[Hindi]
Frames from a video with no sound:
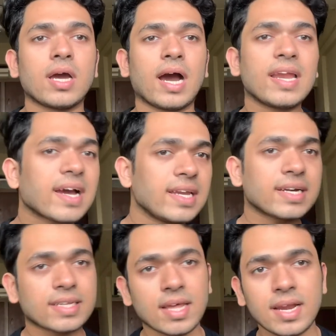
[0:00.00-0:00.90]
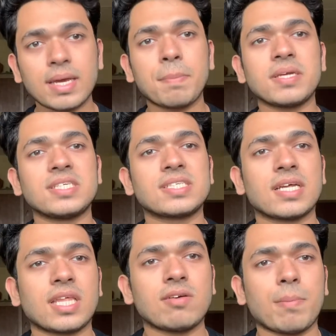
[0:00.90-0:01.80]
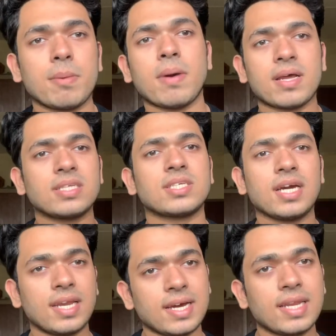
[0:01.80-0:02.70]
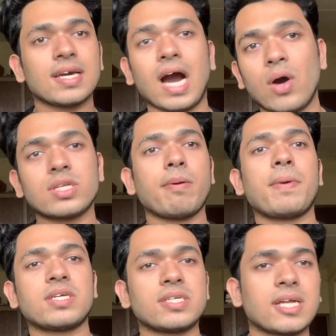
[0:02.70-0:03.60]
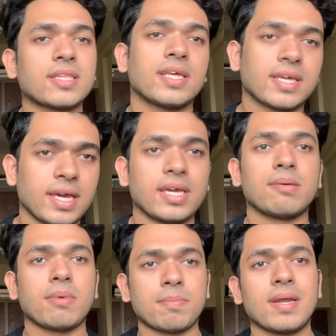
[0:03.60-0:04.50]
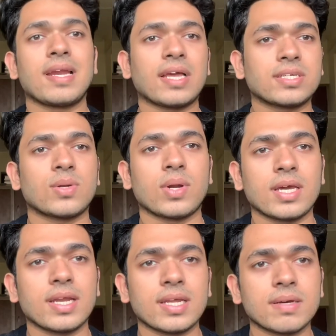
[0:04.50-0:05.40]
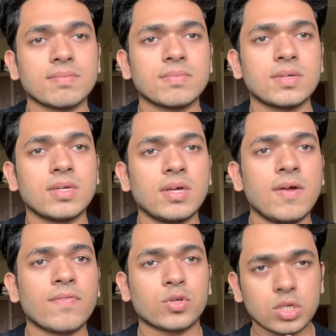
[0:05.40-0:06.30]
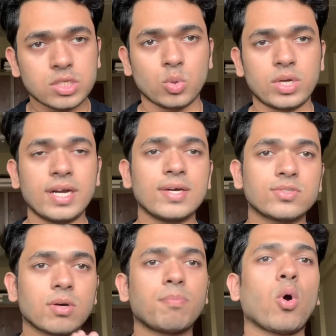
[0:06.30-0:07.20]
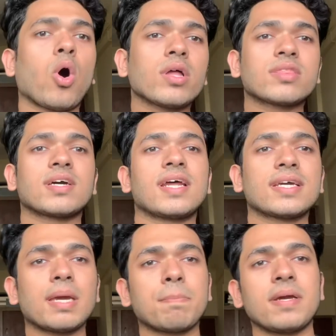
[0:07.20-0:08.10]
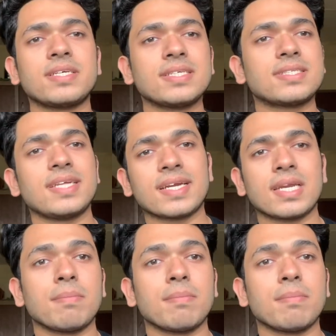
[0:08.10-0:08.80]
अलग अलग तरह के पेशेंट्स आते हैं वहाँ पे महाराष्ट्र के अलग अलग गांव से भी पेशेंट्स आते हैं के ई e में अपना इलाज करवाने के लिए तो जो स्टूडेंट है उसको बहुत तरह के पेशेंट्स देखने